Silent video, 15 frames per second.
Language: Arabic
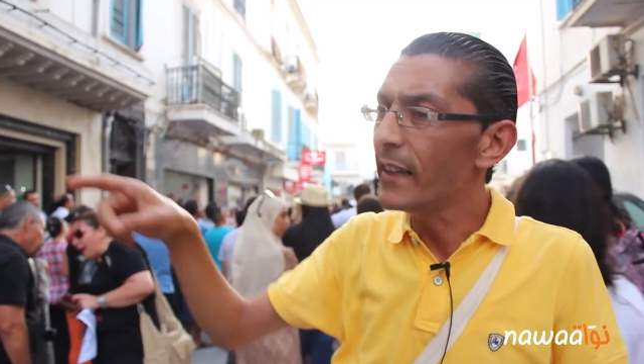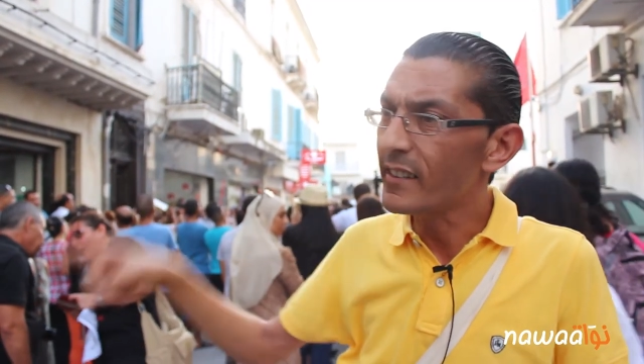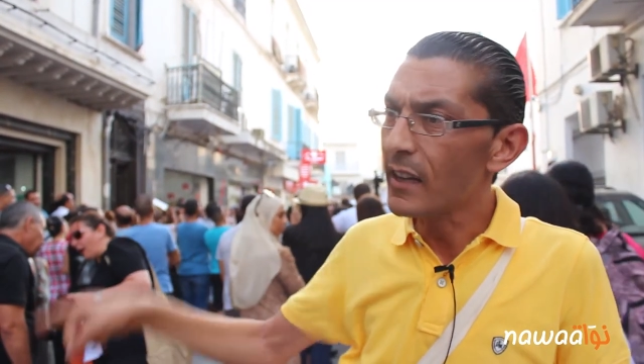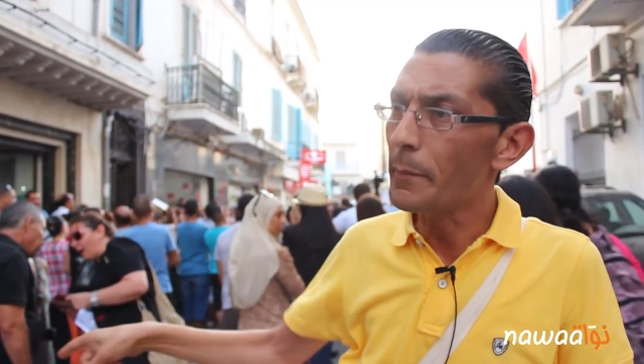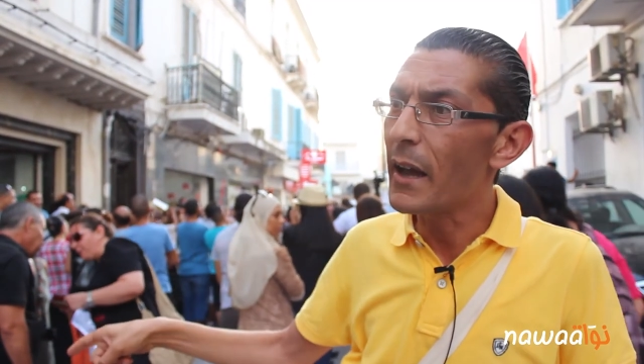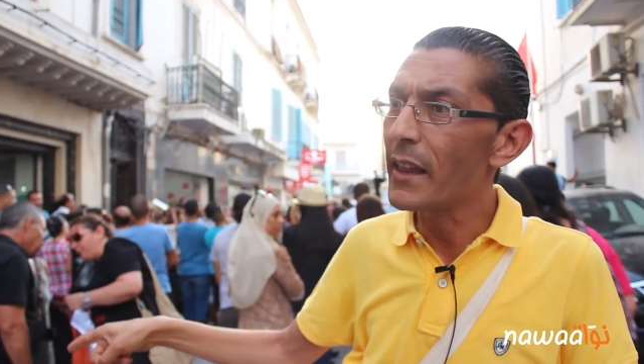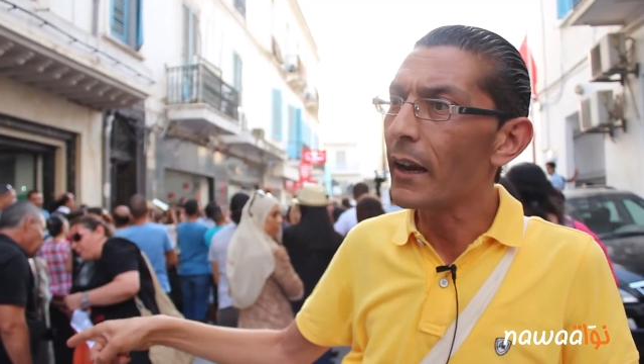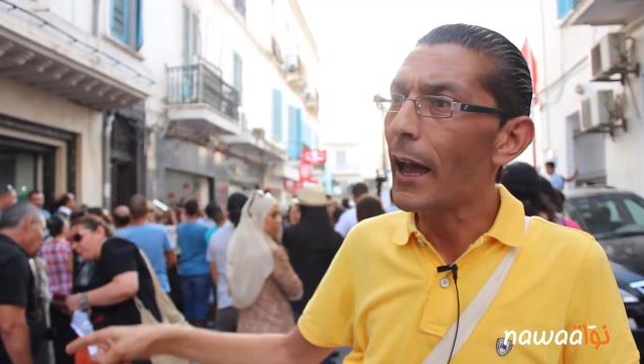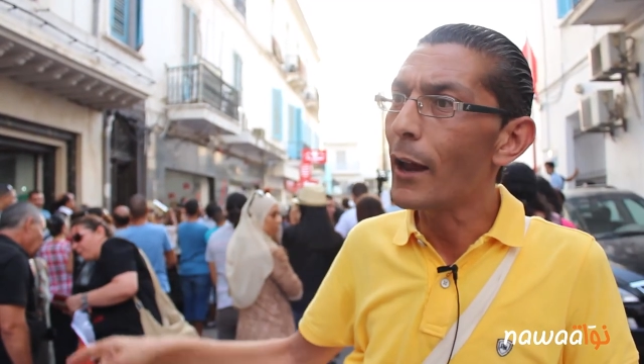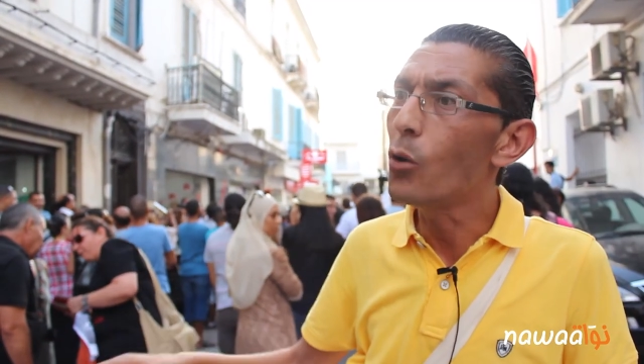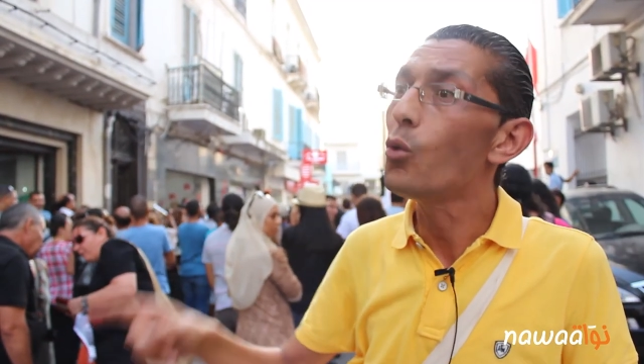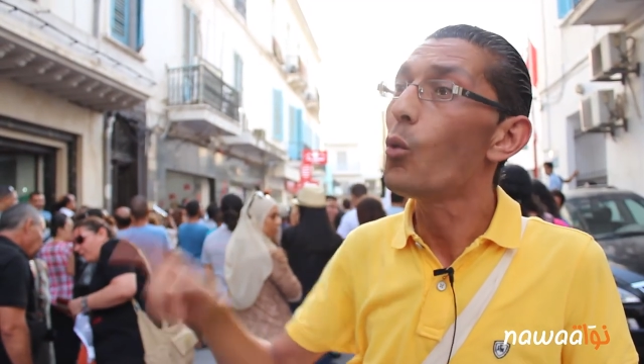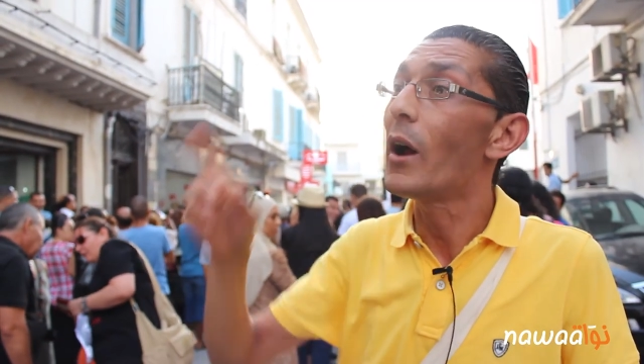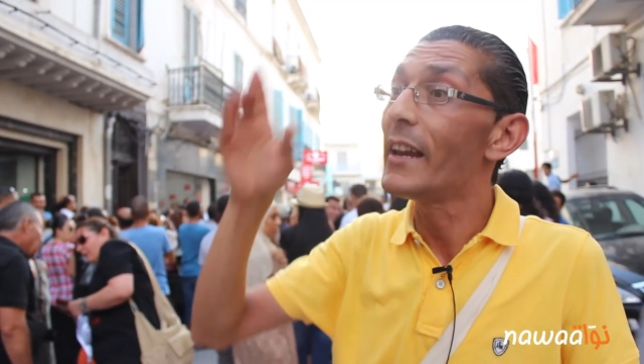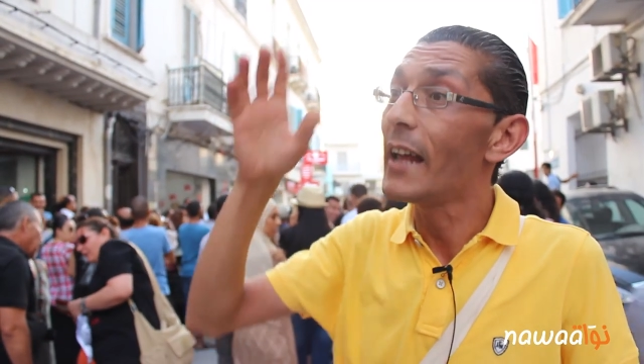ان يسحب هذا
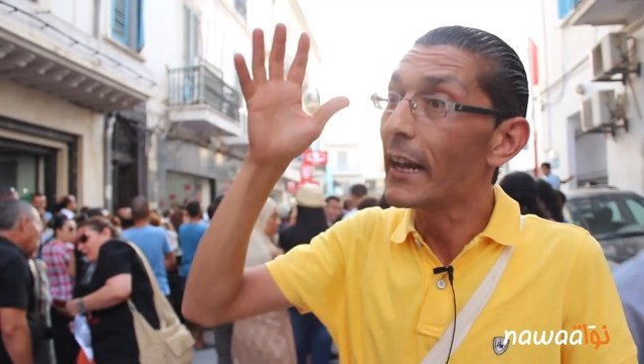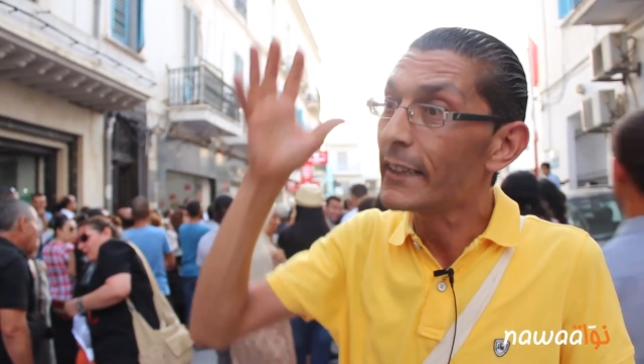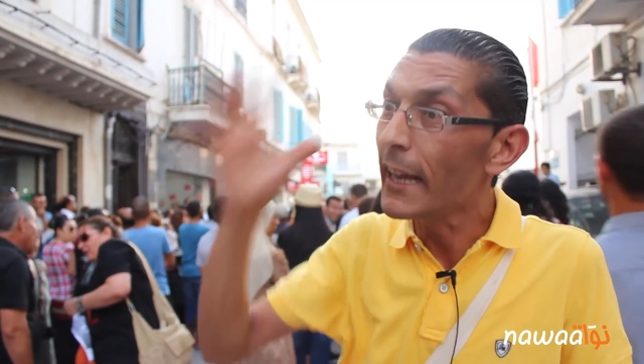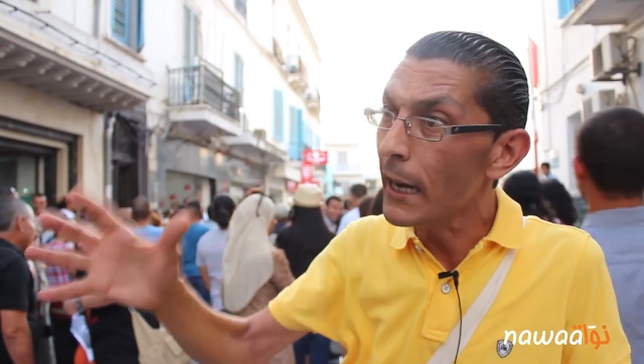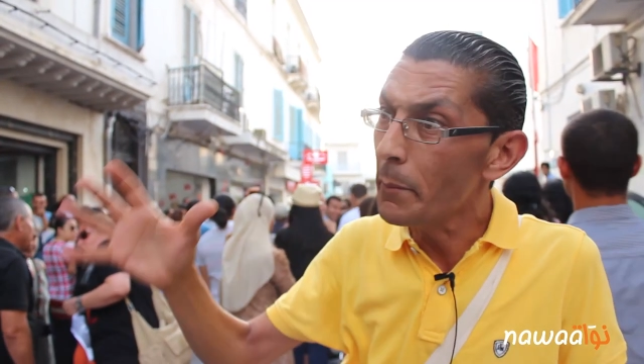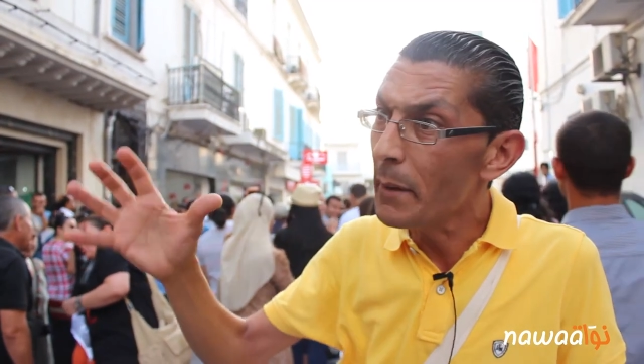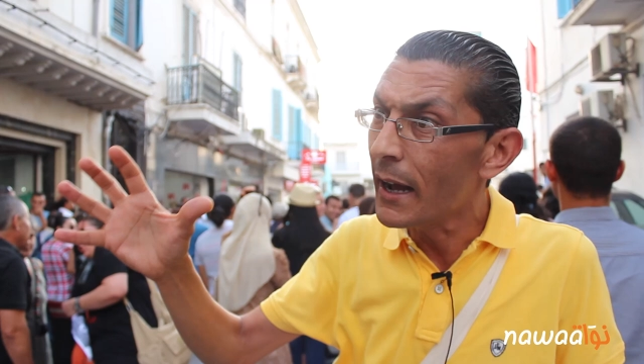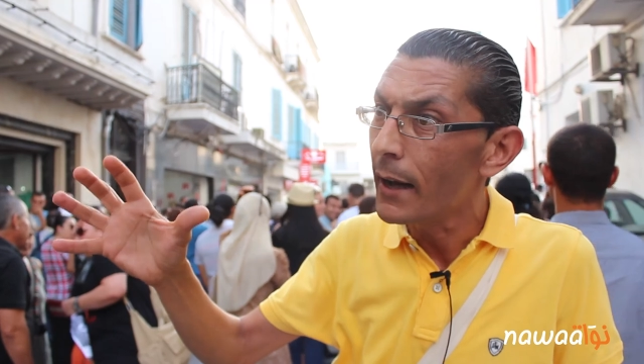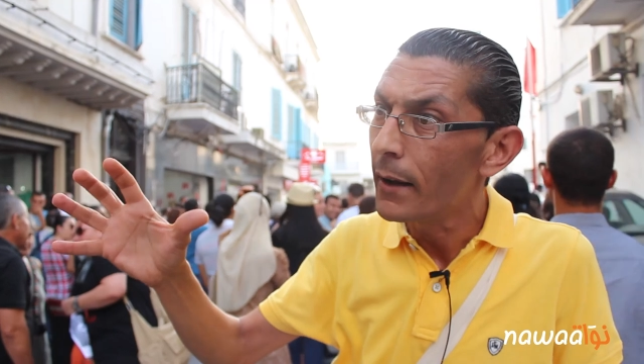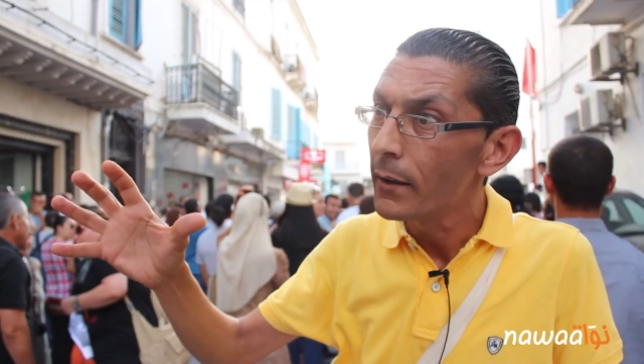القانون وان يحترم